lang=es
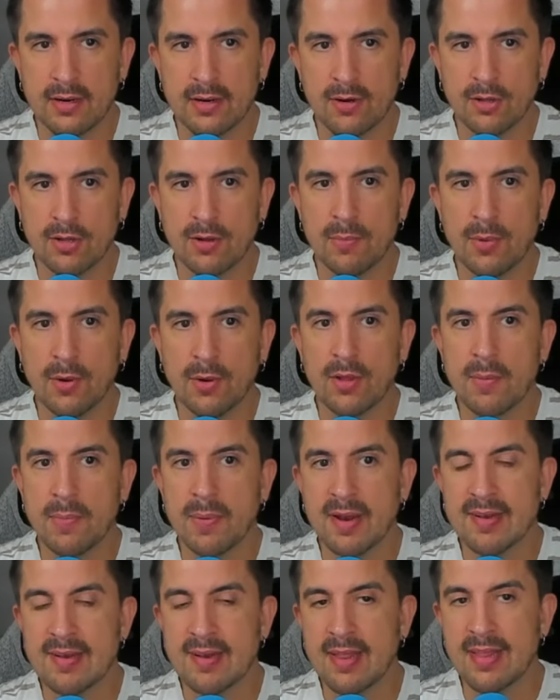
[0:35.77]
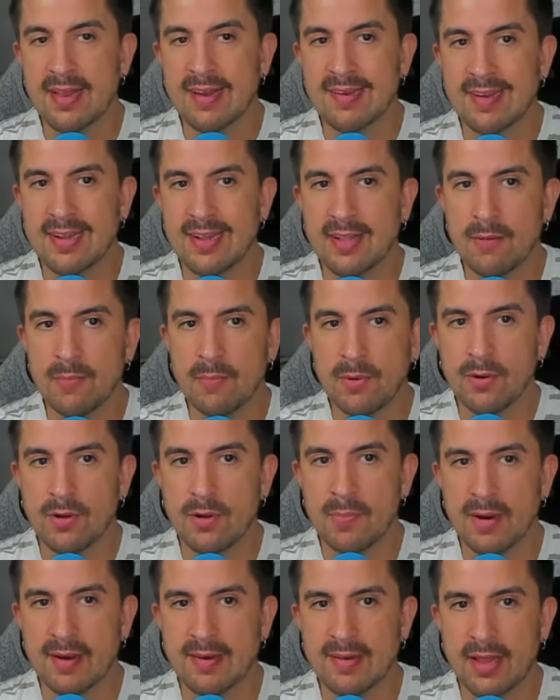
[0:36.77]
¿No está un poco desplazada? Sí, está un poco
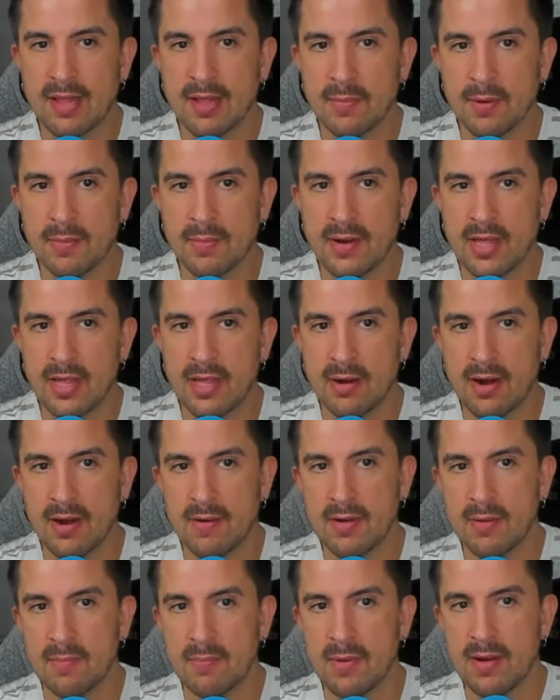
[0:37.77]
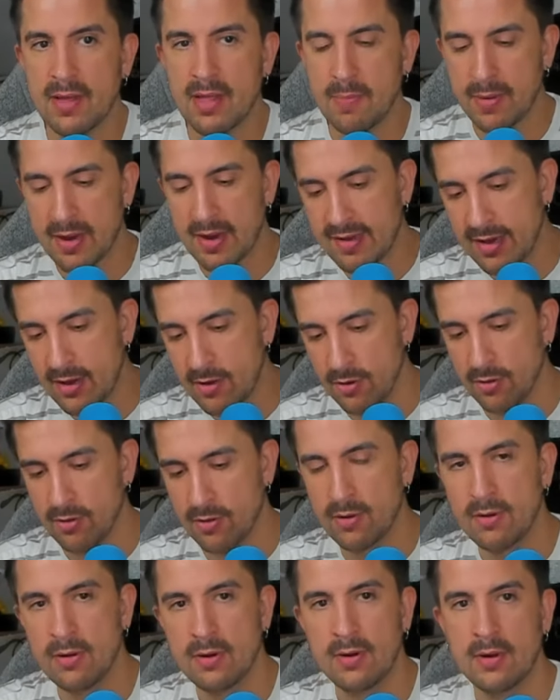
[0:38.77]
desplazada, pero me voy a, desplazar
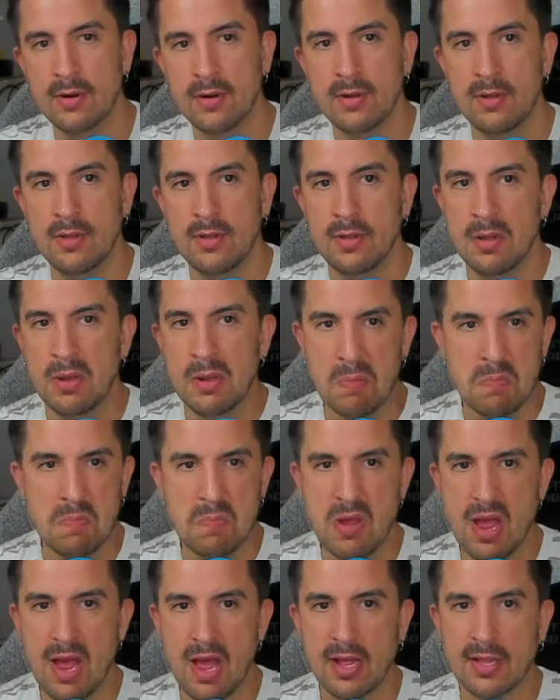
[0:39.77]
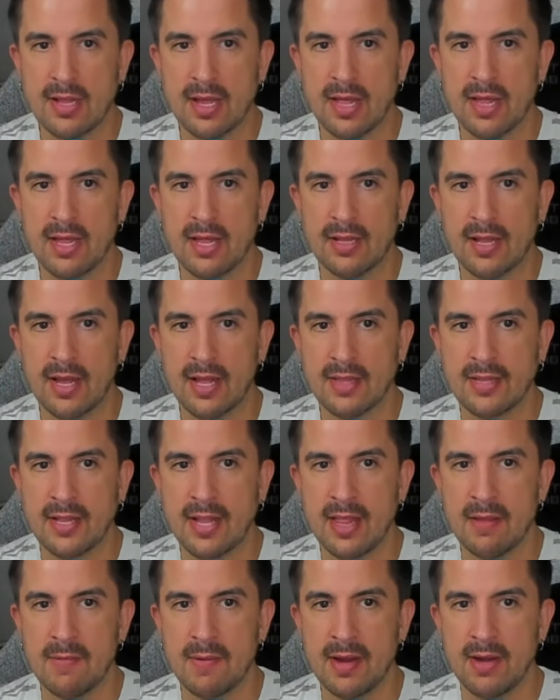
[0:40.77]
yo. Ah, está,
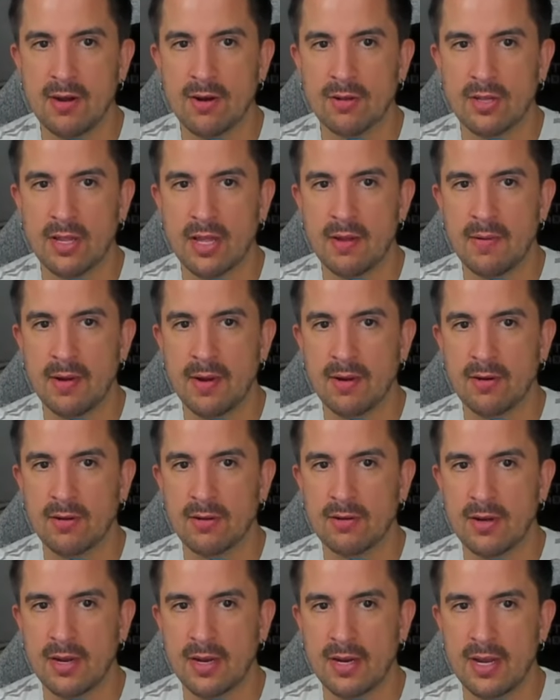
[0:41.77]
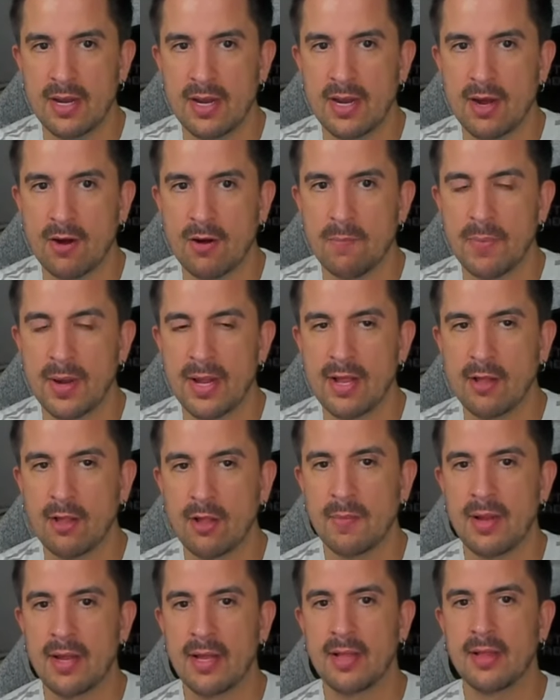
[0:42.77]
divino, está divino. Estoy aquí
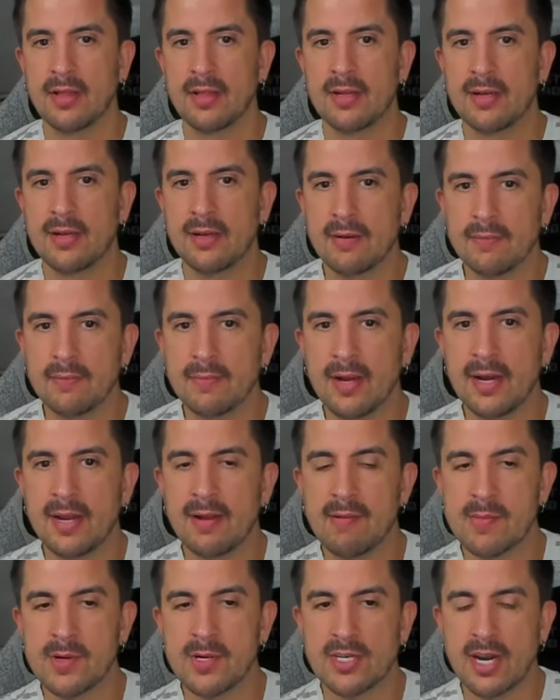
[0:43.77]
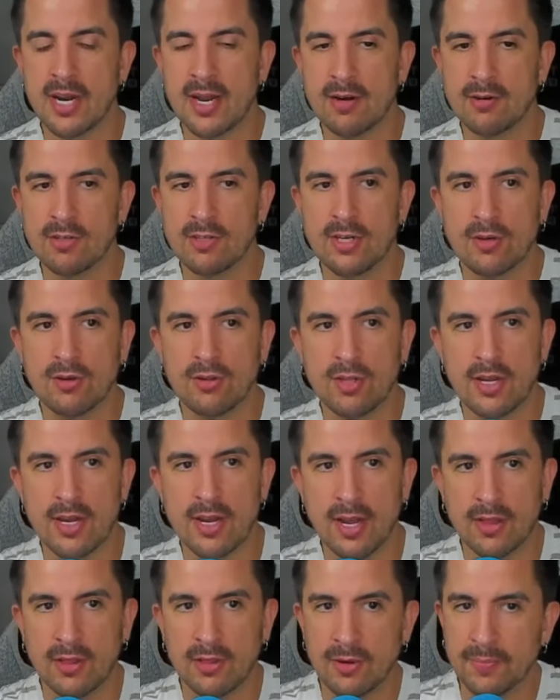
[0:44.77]
acompañando a mi gente, ¿vale? Y vamos a echar la noche
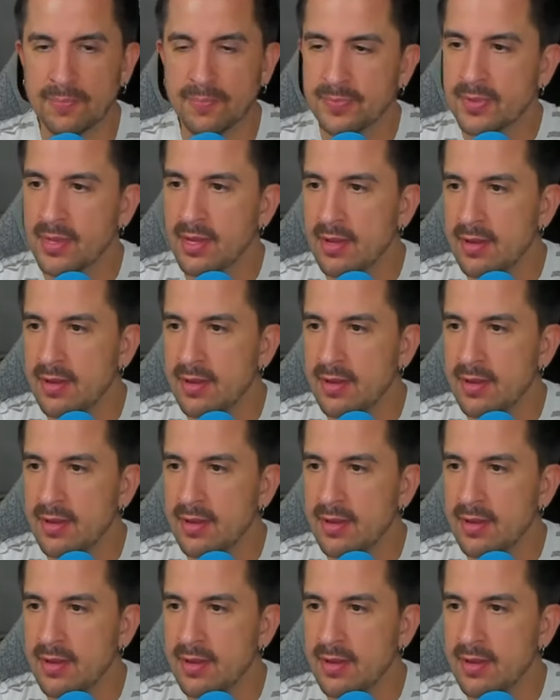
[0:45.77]
cotilleando.